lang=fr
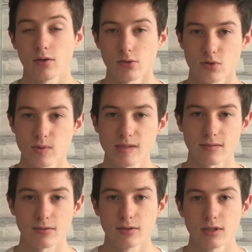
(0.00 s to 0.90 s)
Ensuite,
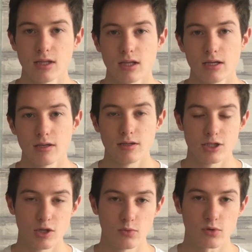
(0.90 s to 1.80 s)
j'ai pu